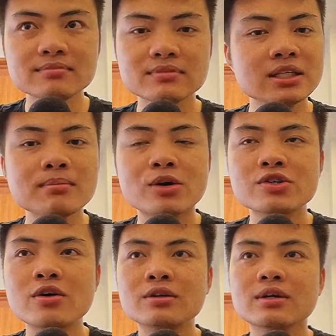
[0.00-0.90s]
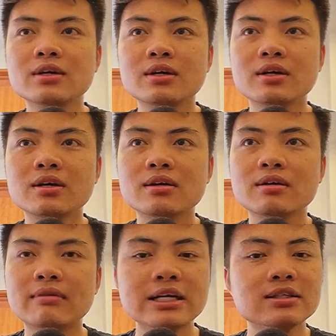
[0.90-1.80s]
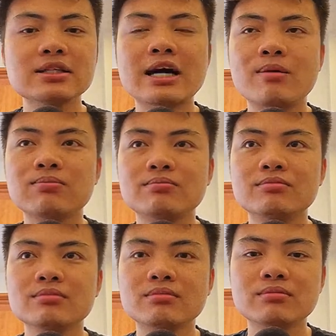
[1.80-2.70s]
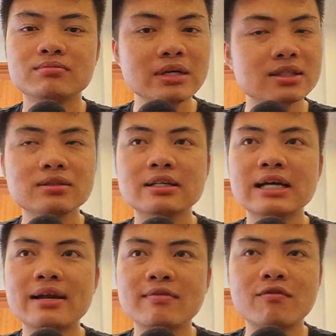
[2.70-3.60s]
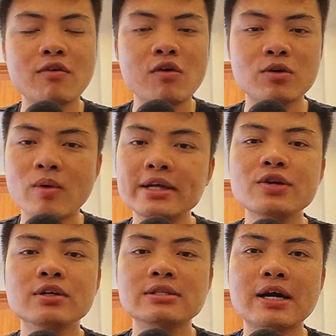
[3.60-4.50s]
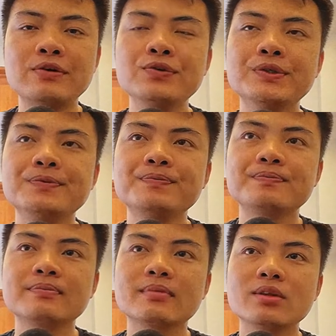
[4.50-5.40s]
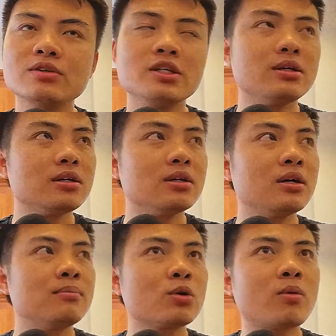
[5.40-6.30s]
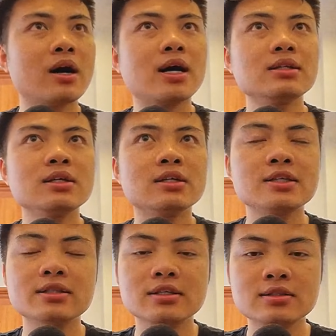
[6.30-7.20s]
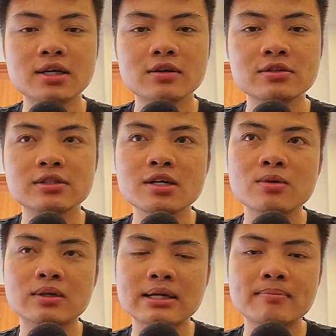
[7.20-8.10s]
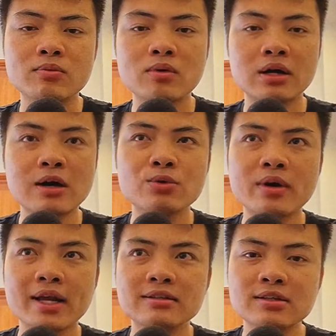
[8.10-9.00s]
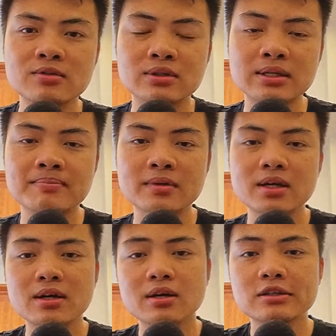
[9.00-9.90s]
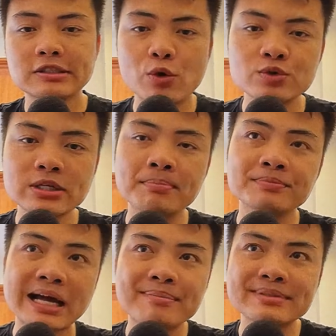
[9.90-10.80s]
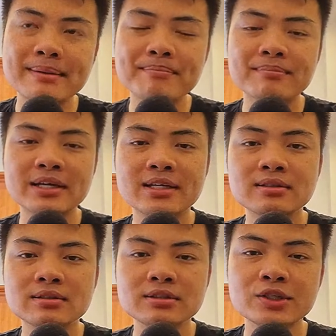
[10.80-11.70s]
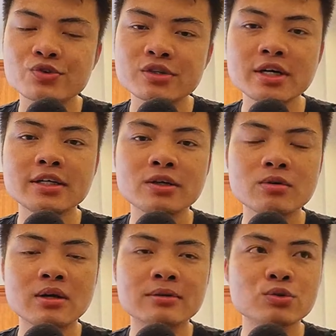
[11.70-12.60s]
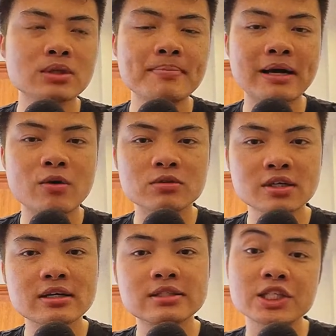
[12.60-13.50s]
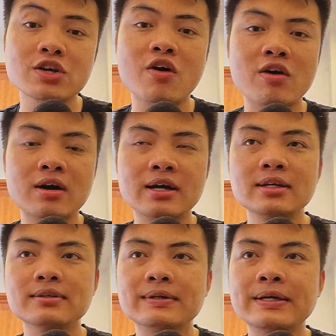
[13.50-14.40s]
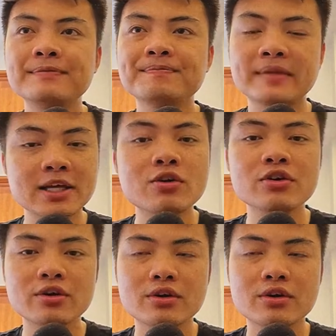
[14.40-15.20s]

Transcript: đừng bỏ sót và đừng tự học mất thời gian vòng vo quá nhiều thời gian luôn nó chỉ ờ, một khóa thì ở trên thị trường nó chỉ rơi vào tầm của AutoCAD thì rơi vào tầm 600 800 đến triệu rưỡi nếu không là trung tâm nào rất là xịn sò à, à, thế thôi